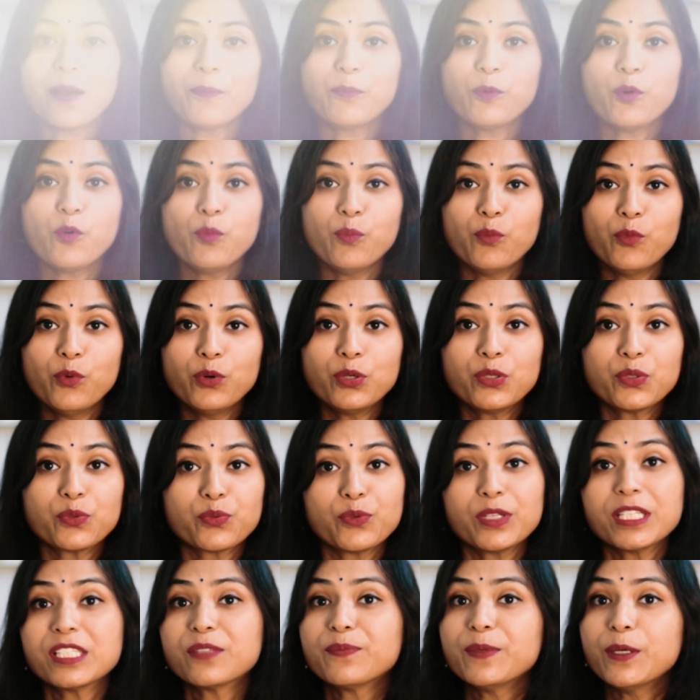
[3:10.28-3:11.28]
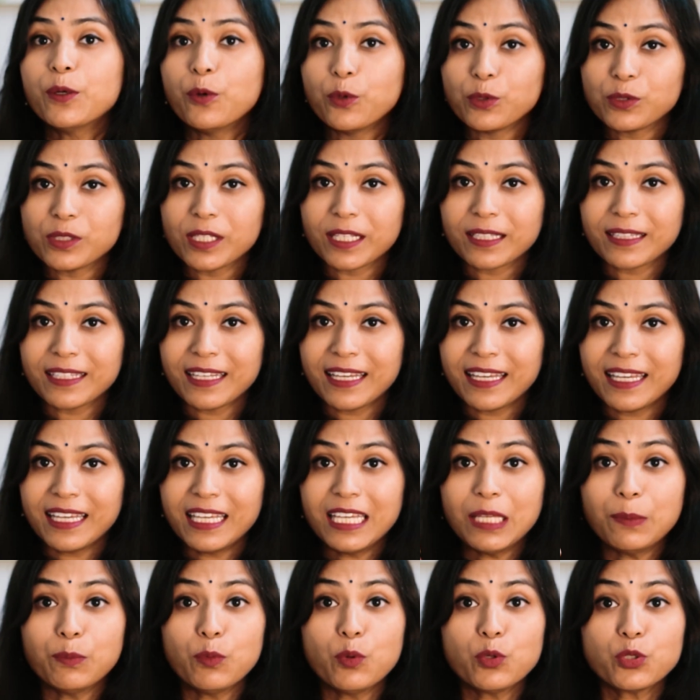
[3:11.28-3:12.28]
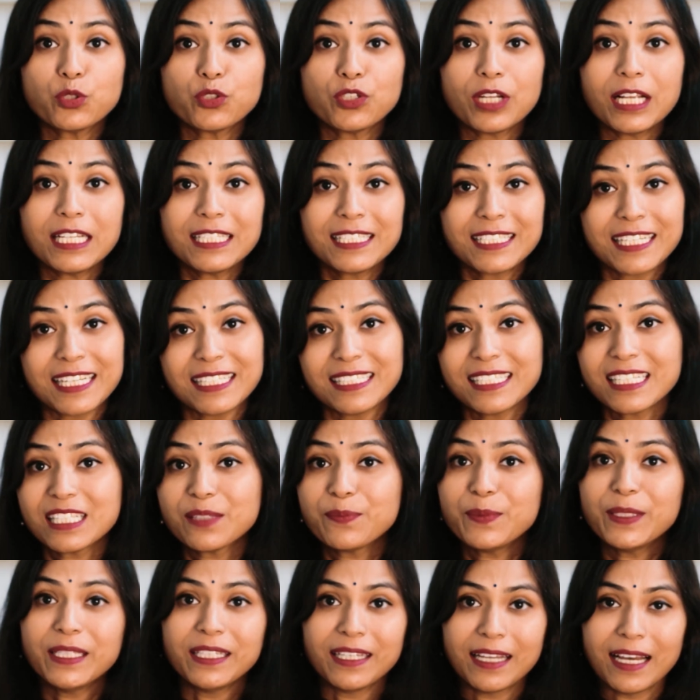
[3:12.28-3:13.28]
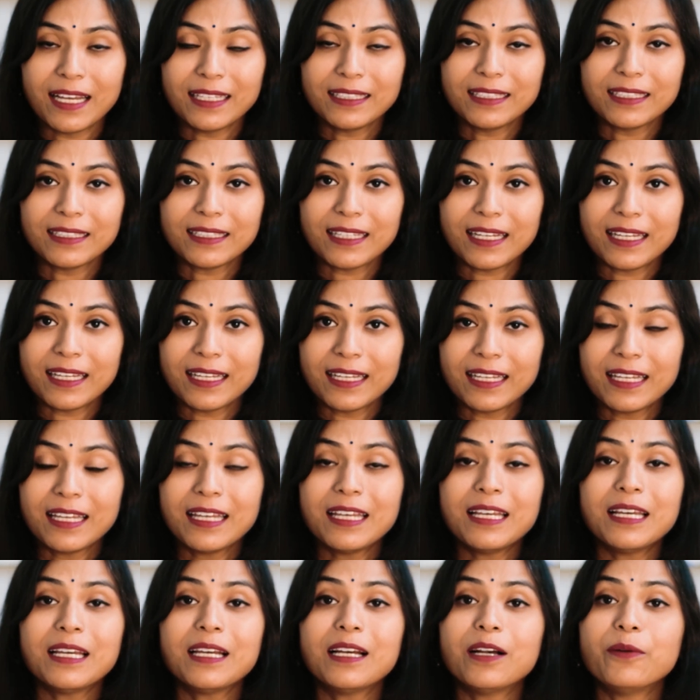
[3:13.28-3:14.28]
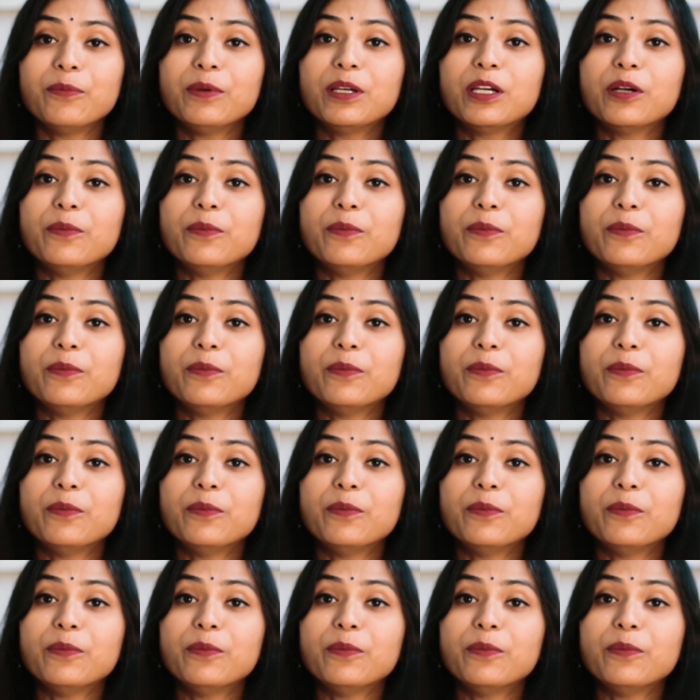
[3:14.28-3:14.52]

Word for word: आपको मूड स्विंग्स भी हो सकते हैं इमोशनल चेंजेस भी दिखाई देता है कभी